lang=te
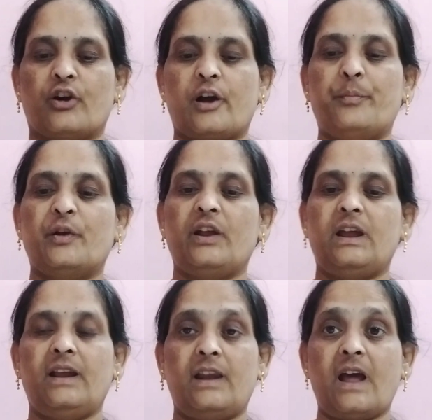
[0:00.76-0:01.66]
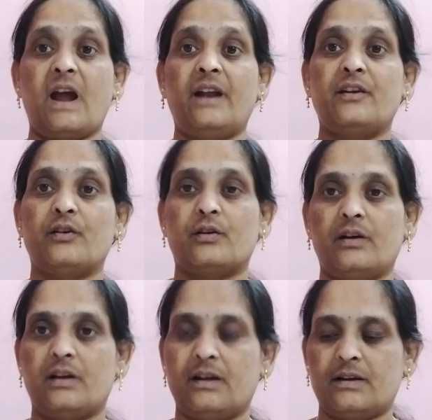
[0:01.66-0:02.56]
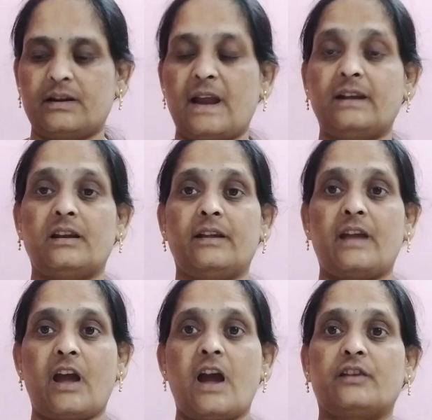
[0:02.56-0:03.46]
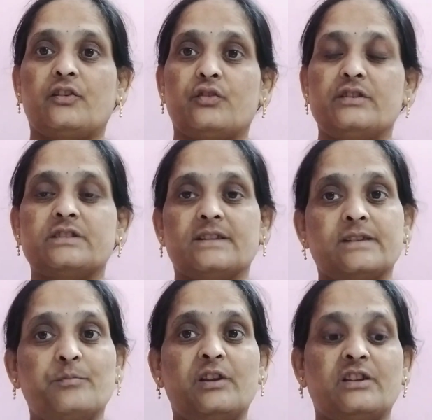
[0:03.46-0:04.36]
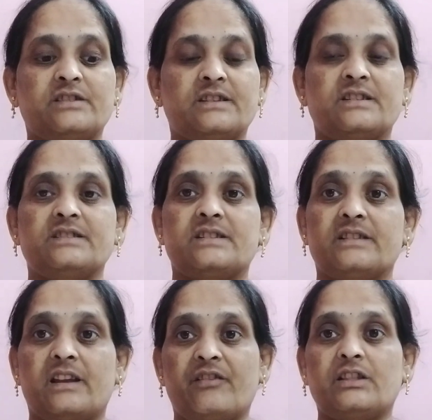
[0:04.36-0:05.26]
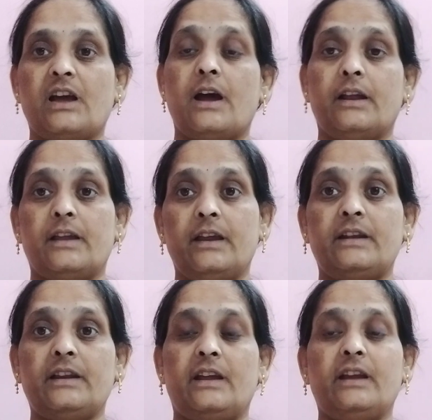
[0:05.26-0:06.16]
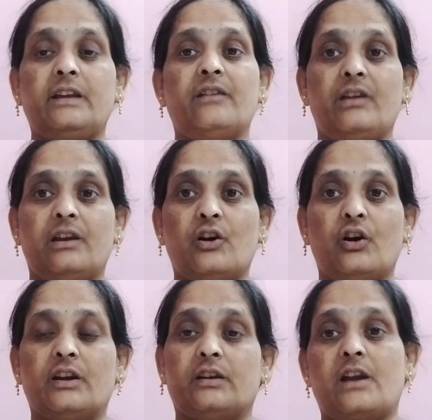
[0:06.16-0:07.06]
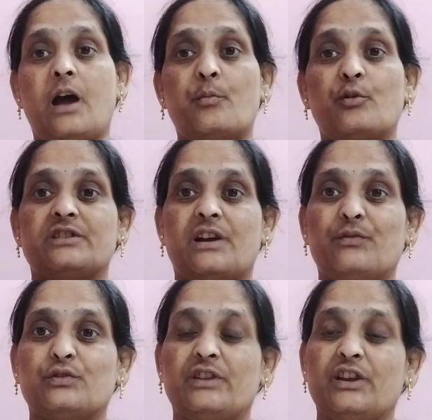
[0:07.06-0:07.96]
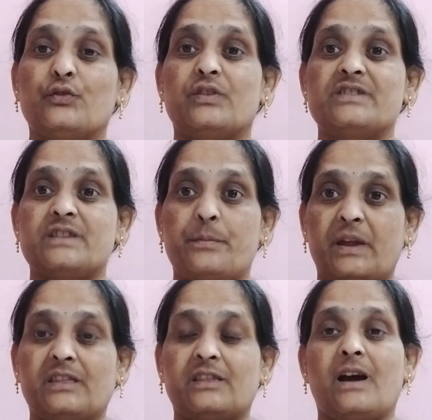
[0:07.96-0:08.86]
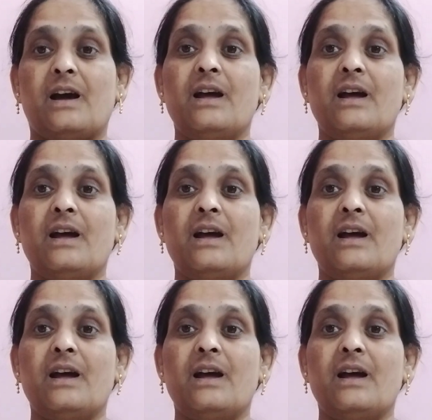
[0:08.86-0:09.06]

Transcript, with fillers: ఒకప్పుడు ఈ ల్యాండ్ టైటిలింగ్ యాక్ట్ గురించి అసెంబ్లీలో చర్చించిన తర్వాత ఈటీ ఈటీవీలో రామోజీరావు దీని గురించి పెద్ద